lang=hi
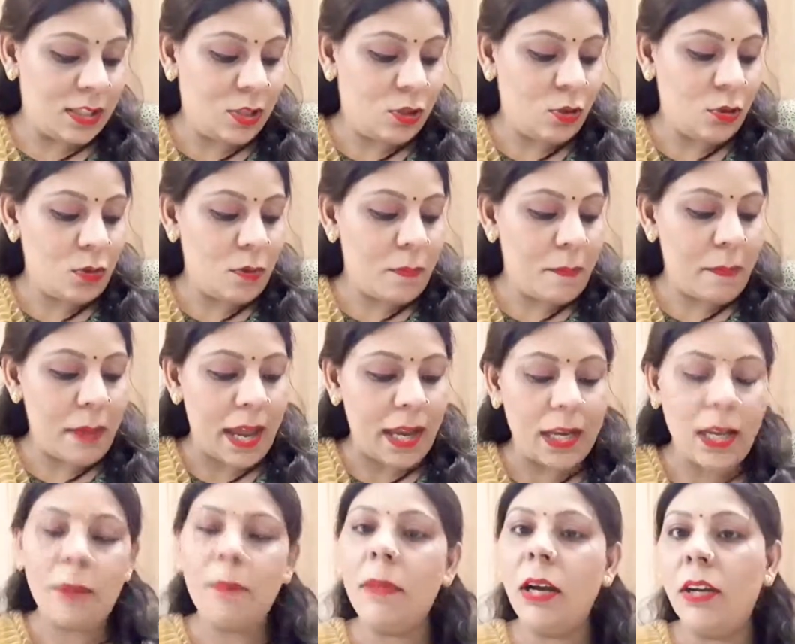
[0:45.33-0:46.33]
जो
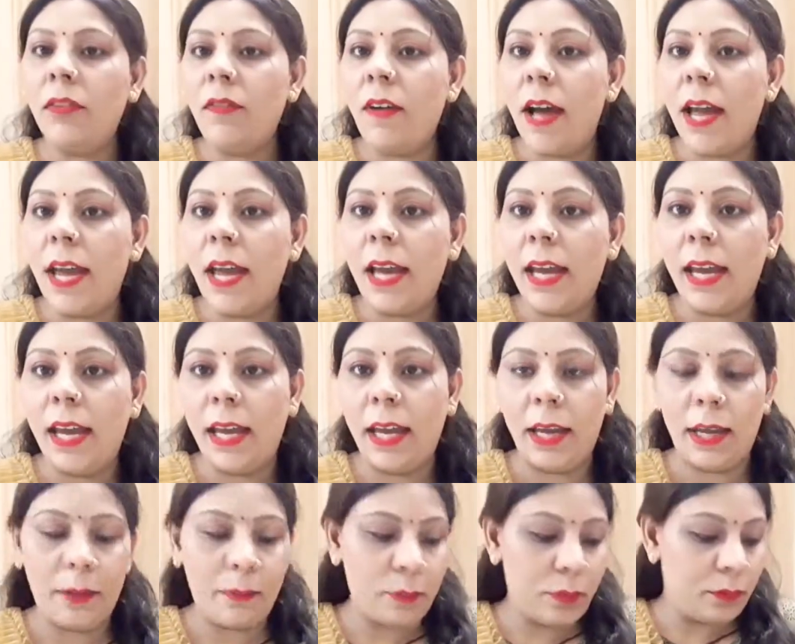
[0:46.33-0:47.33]
मैंने मंगवाया
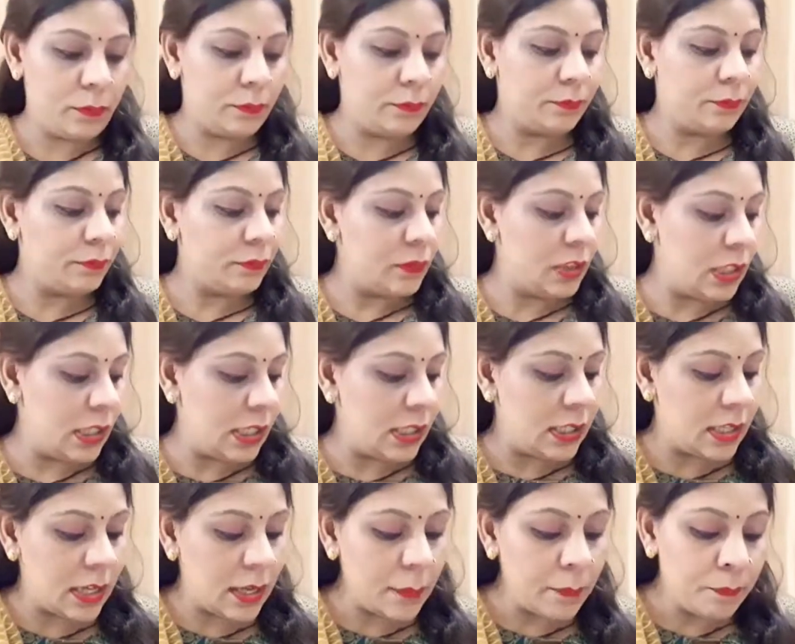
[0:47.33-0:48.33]
है
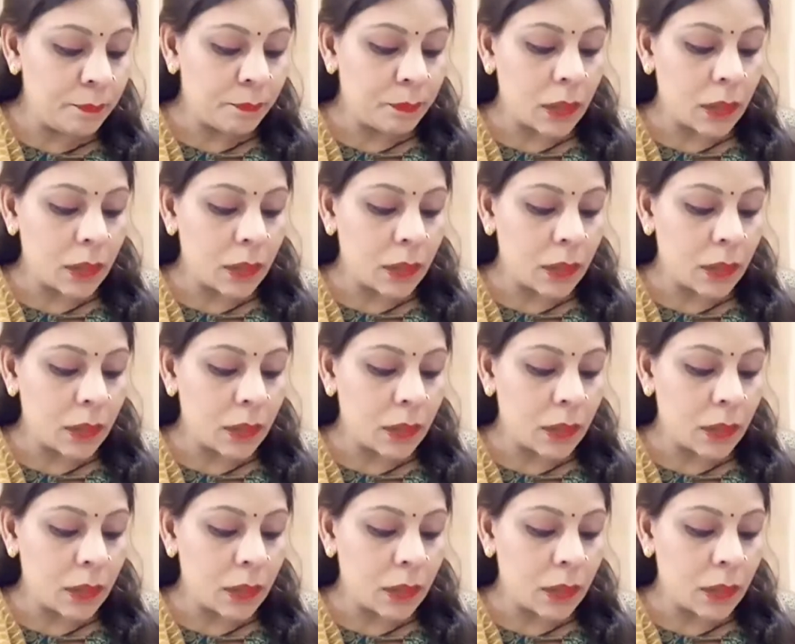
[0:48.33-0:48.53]
चीज़ें